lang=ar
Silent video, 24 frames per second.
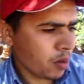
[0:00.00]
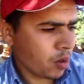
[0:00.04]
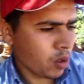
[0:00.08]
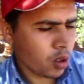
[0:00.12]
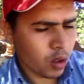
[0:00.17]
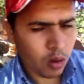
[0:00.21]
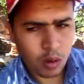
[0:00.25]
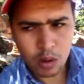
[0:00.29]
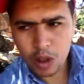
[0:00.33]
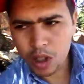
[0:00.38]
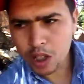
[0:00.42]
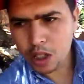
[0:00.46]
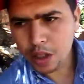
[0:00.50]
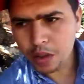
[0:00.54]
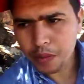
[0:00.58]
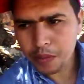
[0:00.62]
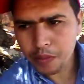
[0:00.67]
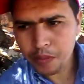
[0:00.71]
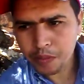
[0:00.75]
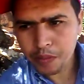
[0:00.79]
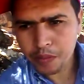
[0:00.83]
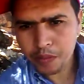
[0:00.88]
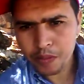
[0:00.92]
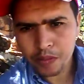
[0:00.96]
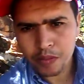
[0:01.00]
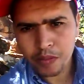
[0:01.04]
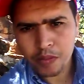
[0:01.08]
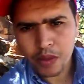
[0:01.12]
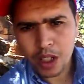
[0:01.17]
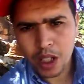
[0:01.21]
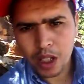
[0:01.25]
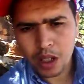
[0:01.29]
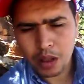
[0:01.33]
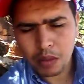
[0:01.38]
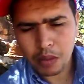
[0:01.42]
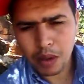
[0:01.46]
نرى كل شيء
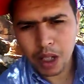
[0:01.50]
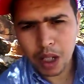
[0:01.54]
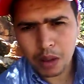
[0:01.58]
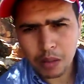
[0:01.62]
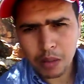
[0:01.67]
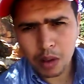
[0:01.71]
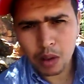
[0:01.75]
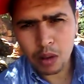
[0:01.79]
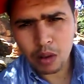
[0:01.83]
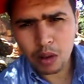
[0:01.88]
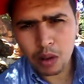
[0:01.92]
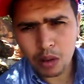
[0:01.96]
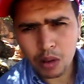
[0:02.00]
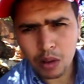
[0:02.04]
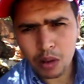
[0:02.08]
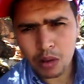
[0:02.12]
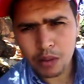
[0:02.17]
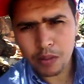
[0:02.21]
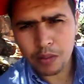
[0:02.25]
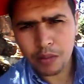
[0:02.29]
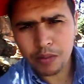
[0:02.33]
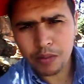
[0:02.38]
المغاربة كلكم